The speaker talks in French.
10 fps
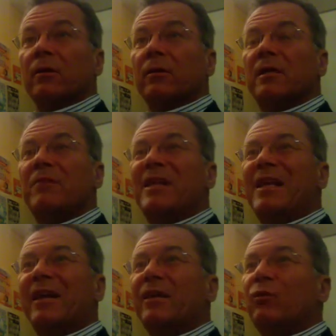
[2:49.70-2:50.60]
10
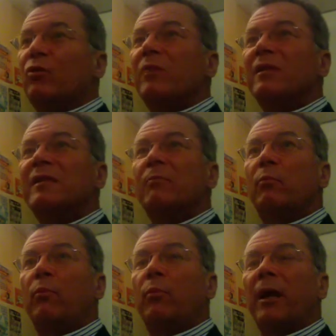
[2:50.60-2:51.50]
milliards d'êtres humains, c'est
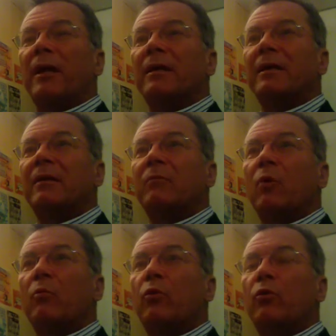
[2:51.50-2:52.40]

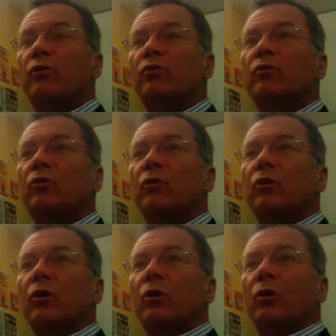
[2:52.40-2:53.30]
pratiquement plus que
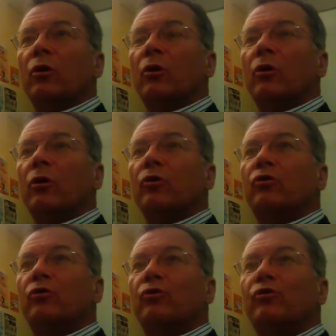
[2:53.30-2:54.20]
euh,
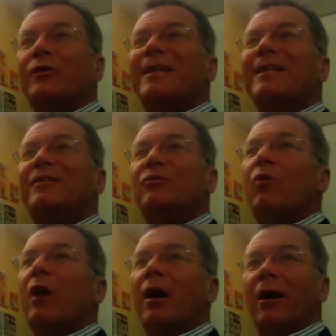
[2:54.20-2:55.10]
toute
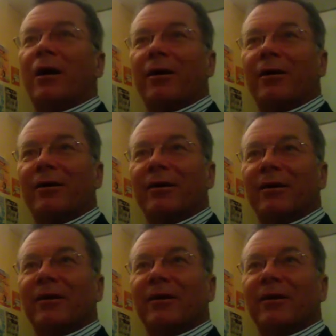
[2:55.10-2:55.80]
l'histoire